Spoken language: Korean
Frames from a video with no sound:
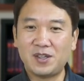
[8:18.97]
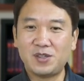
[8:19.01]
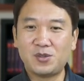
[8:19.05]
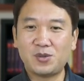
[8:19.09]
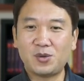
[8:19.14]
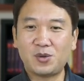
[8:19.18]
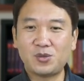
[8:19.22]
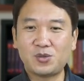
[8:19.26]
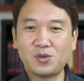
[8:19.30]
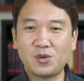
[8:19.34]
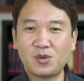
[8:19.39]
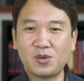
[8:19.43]

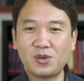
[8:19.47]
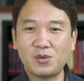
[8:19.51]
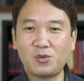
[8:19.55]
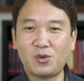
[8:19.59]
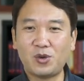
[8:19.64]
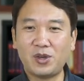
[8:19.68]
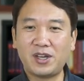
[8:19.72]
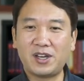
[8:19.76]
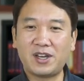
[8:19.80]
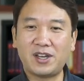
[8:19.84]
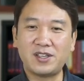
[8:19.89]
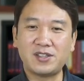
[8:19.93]
이거 조금
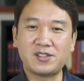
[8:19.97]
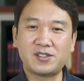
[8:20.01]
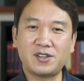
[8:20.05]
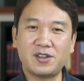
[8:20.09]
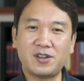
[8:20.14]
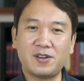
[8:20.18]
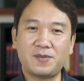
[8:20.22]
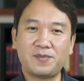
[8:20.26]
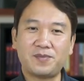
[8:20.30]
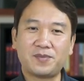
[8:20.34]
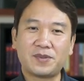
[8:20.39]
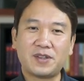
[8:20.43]
오해가
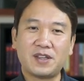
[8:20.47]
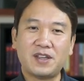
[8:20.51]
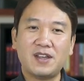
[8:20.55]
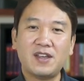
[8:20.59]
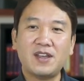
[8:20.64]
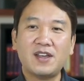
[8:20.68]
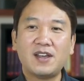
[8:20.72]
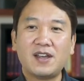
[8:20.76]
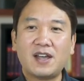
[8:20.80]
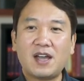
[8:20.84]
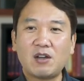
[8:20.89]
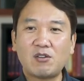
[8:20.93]
있어요.
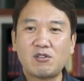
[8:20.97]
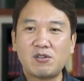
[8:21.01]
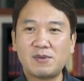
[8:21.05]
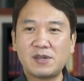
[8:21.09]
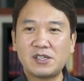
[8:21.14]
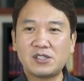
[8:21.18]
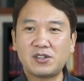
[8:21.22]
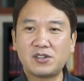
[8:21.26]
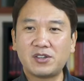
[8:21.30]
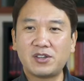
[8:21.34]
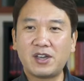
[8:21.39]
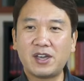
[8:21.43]

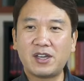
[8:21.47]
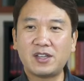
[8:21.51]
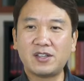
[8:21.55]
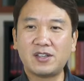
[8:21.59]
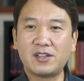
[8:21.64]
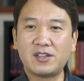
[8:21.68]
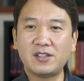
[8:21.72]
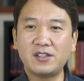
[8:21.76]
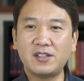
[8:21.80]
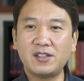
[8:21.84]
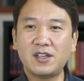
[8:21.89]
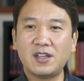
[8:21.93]
한국말
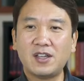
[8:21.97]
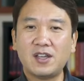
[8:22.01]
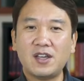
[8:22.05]
성경에는